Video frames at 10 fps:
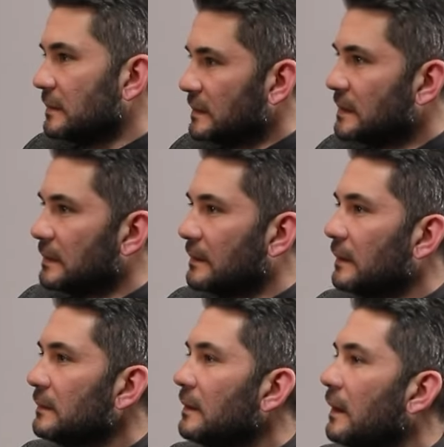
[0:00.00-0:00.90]

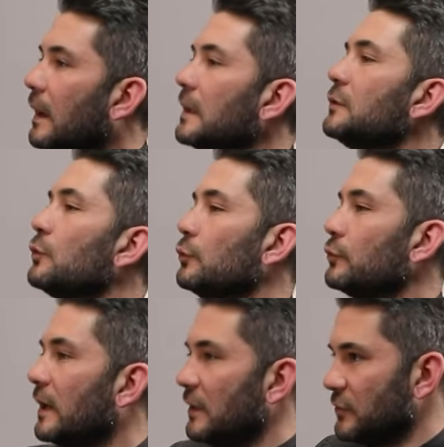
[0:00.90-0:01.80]
rızıktan hayır
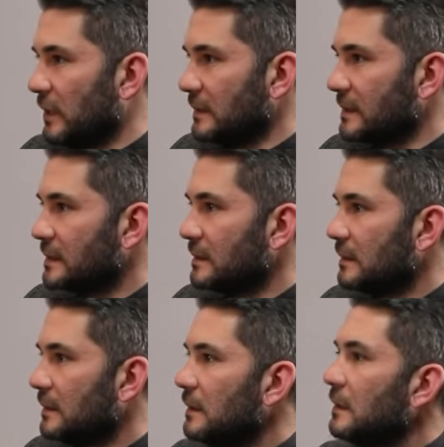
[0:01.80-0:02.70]
yolunda harcayınız.
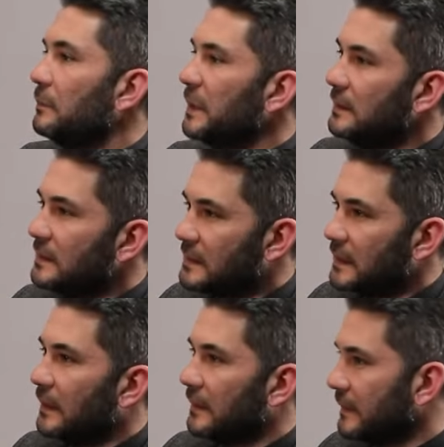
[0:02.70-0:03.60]
Biliniz
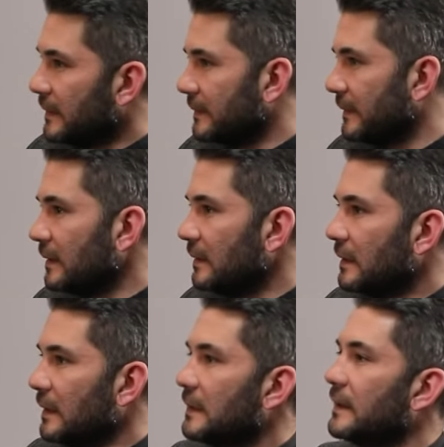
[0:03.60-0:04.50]
ki hakikati
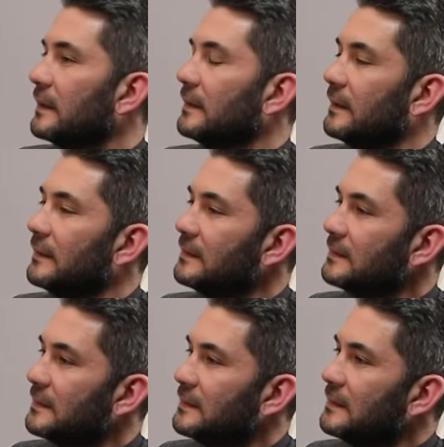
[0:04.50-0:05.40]
inkar edenler